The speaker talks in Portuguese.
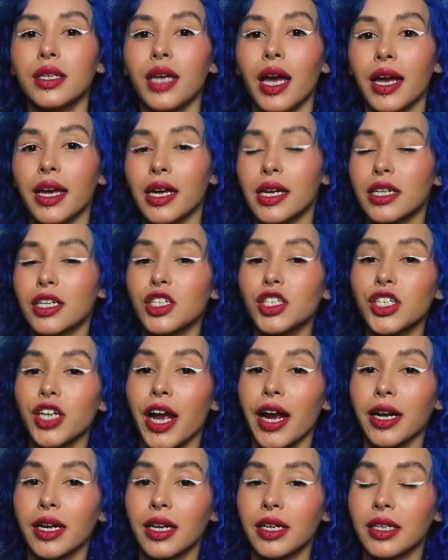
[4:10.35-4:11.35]
E aí ele
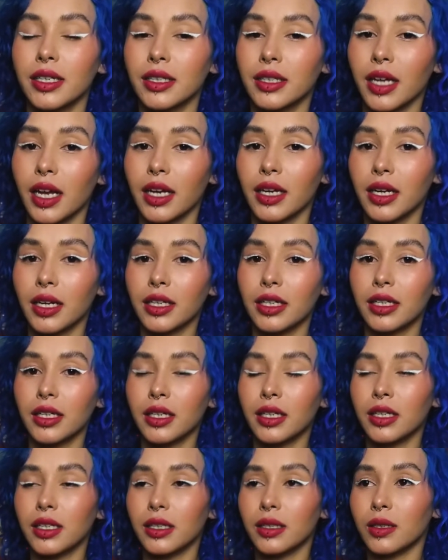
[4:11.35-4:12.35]
enxerga que tem
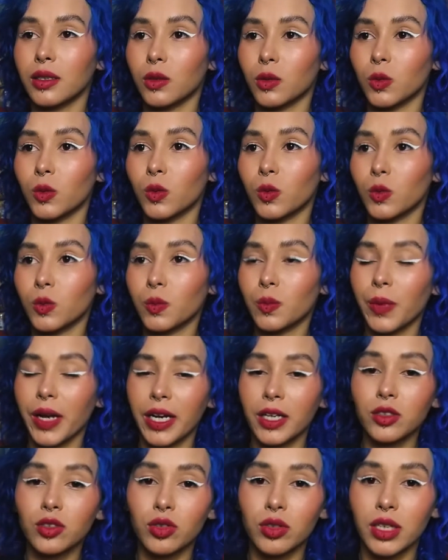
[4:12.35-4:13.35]
ali um
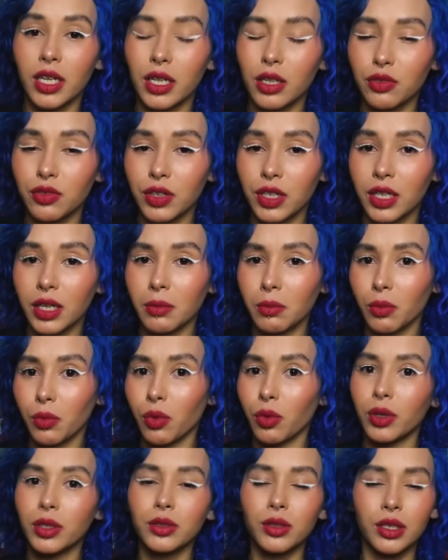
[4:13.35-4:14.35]
berço e ele fica
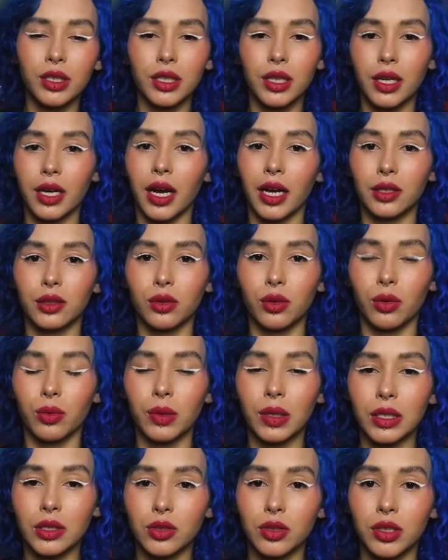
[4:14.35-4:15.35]
muito intrigado
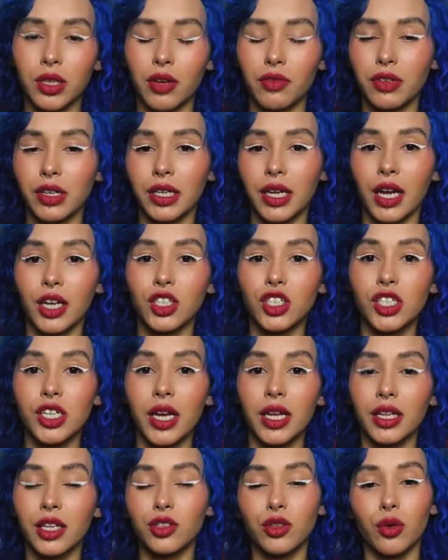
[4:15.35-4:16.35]
com isso. E na verdade,
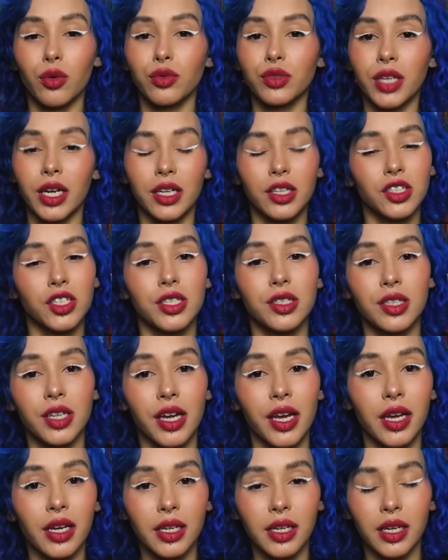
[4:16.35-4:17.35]
ela só consegue
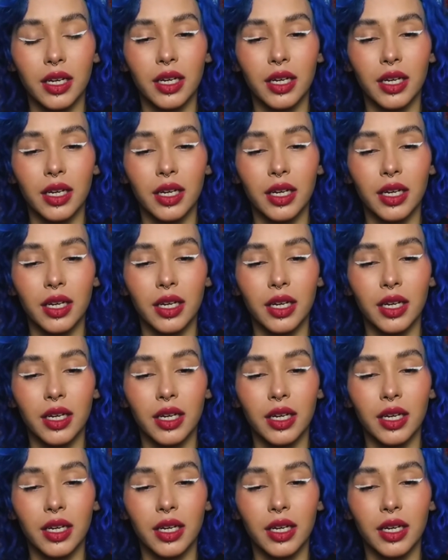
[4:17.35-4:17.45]
dizer que